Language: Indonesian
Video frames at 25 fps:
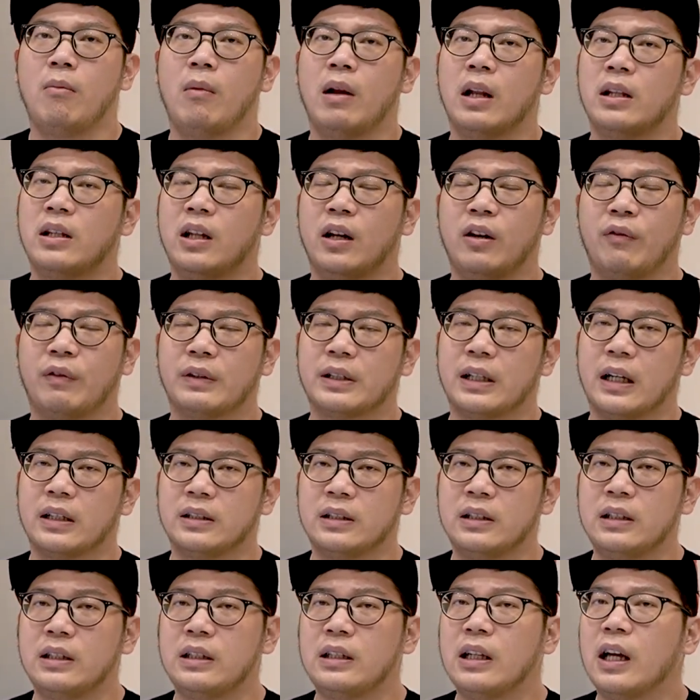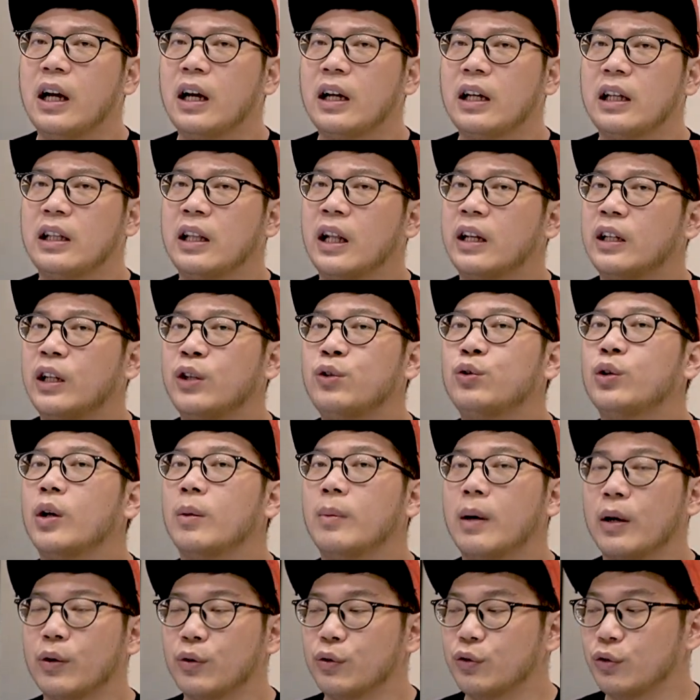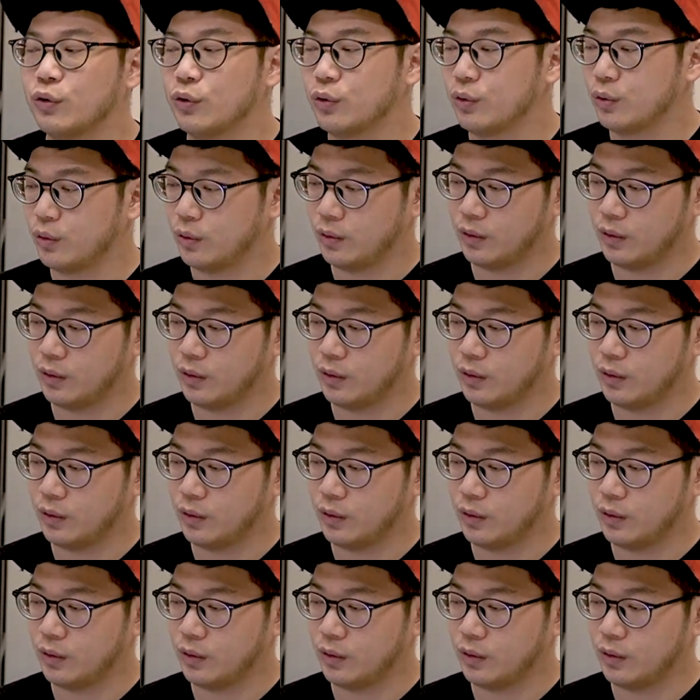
manajer investasi yang kinerjanya juga bagus.